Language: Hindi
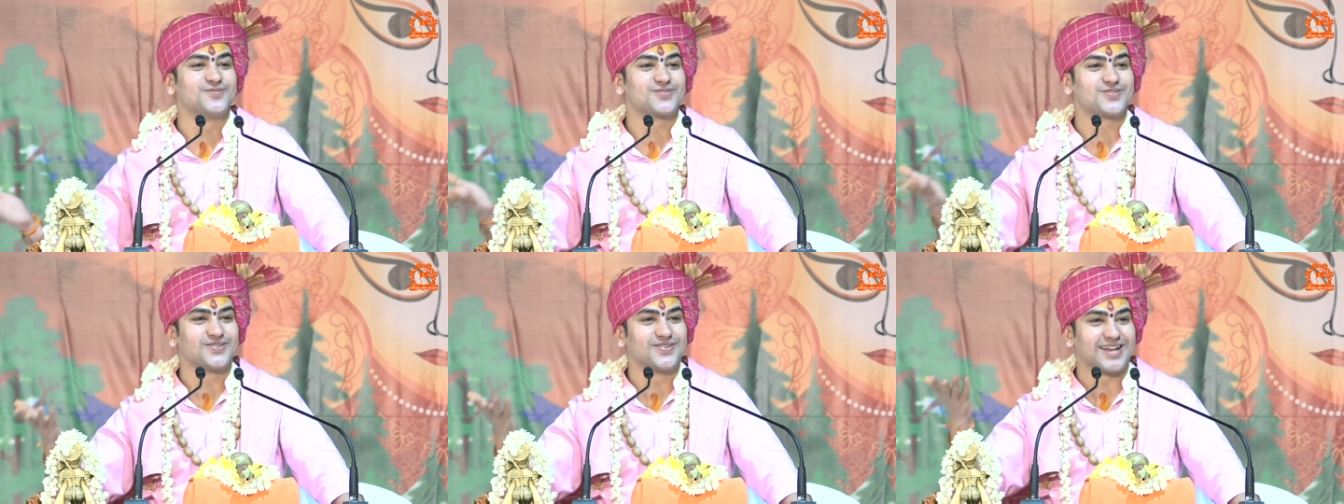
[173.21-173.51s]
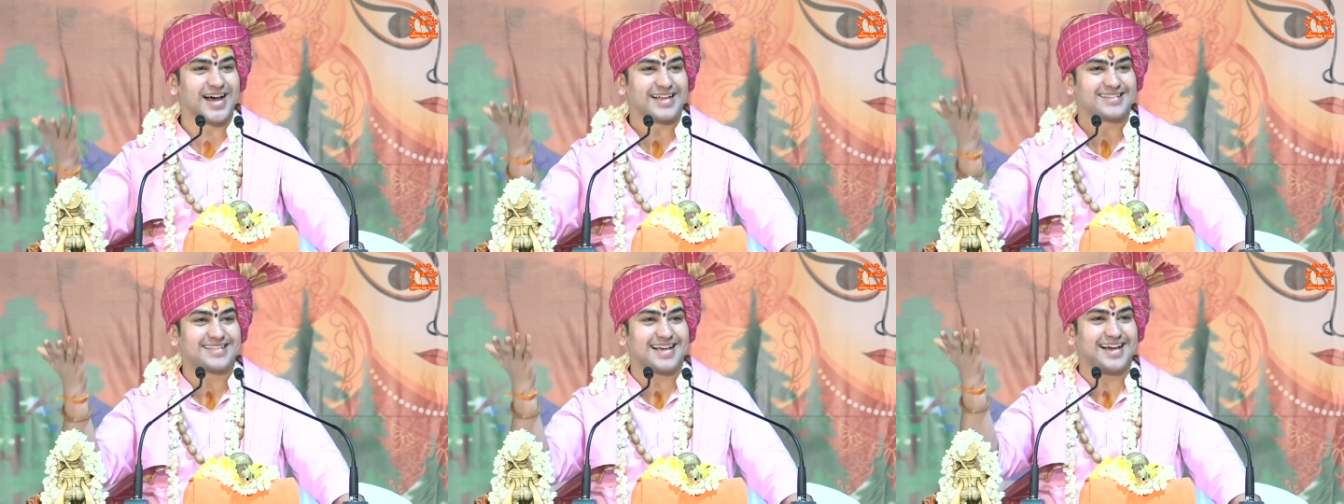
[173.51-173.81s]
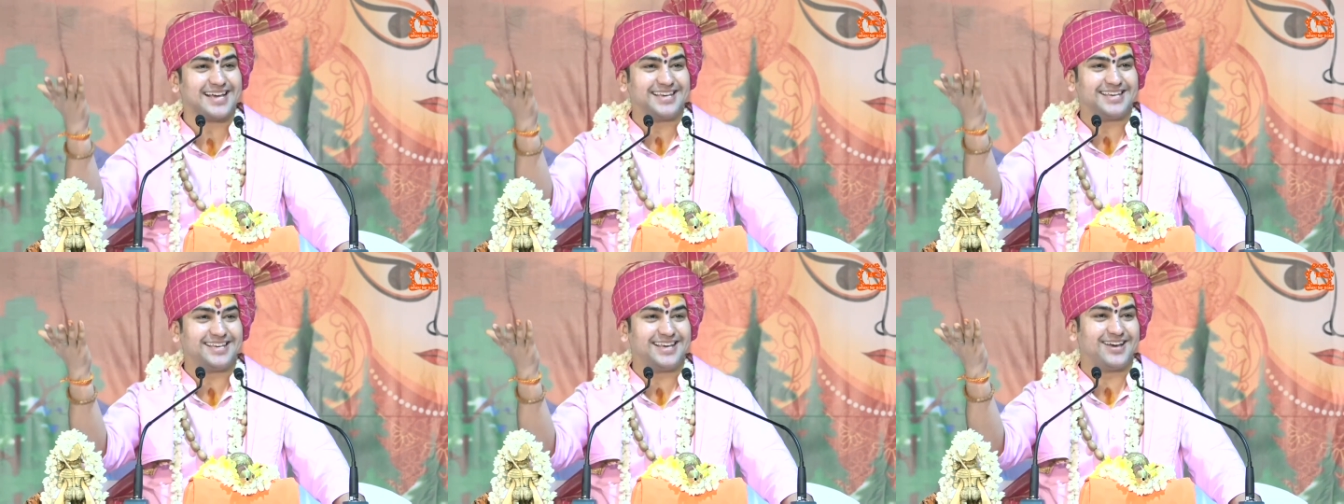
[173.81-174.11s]

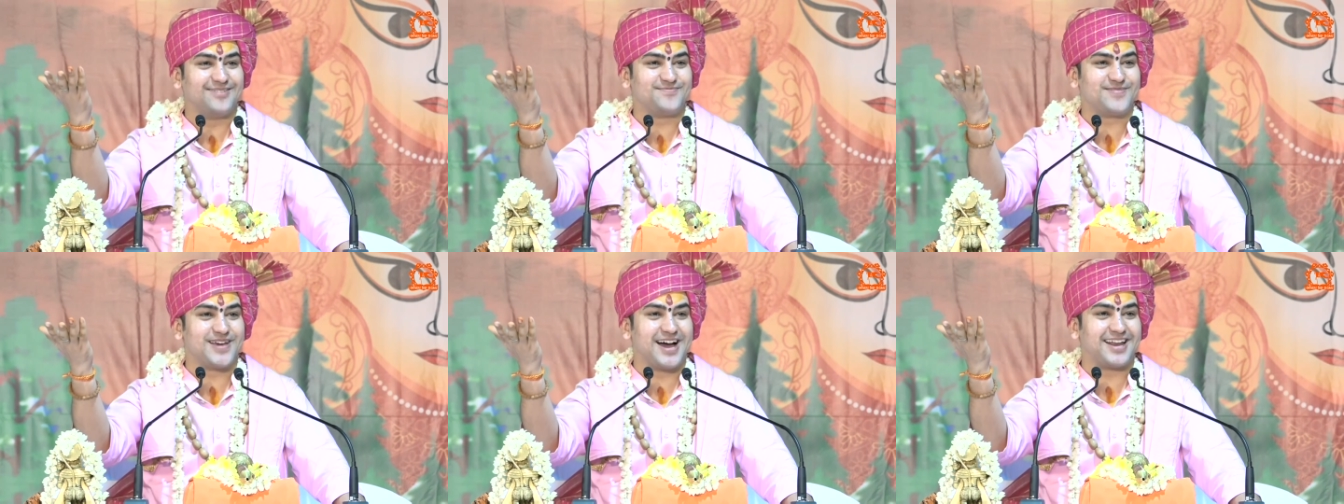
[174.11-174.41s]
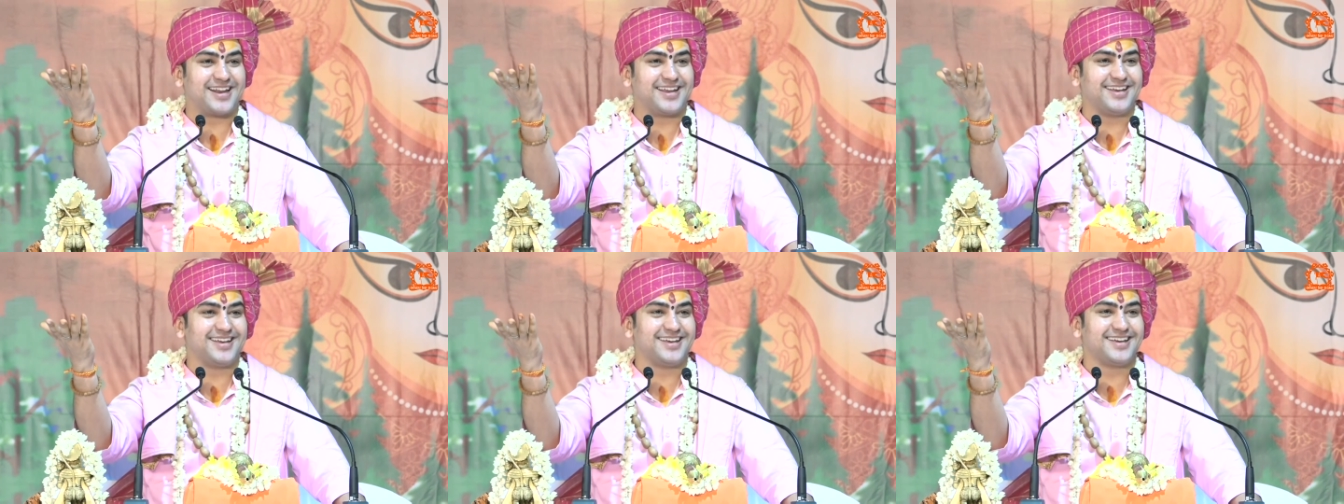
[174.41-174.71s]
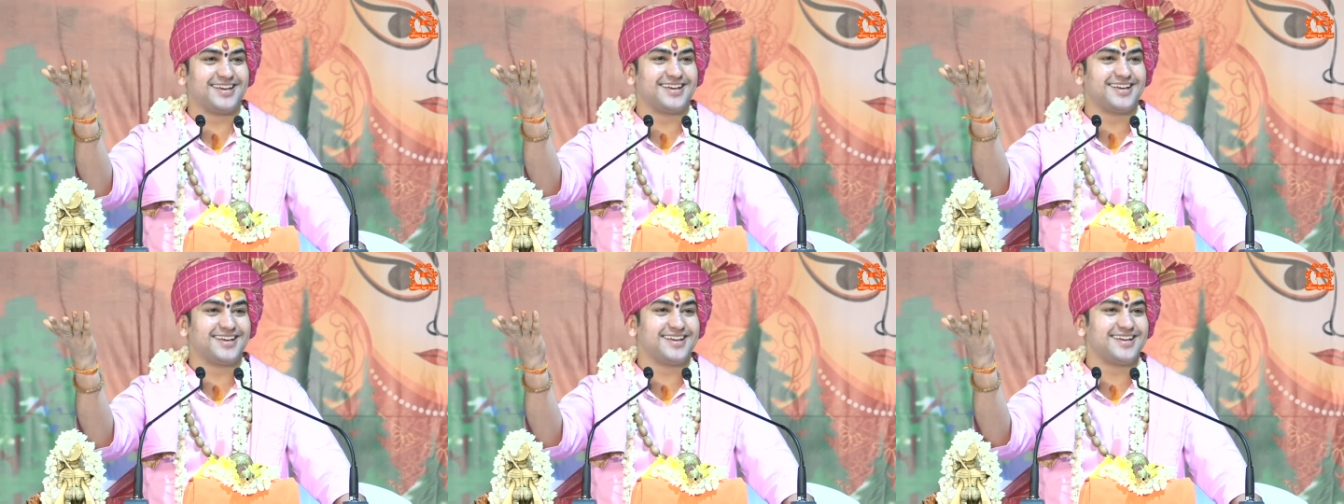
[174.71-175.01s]
मुस्कुराता ही है
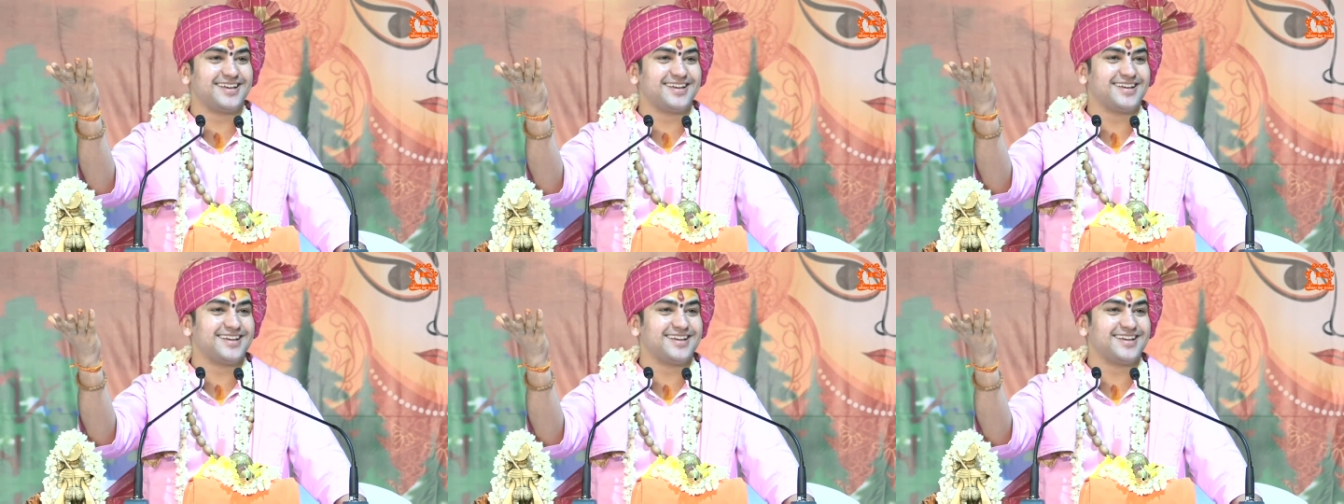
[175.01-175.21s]
प्यारे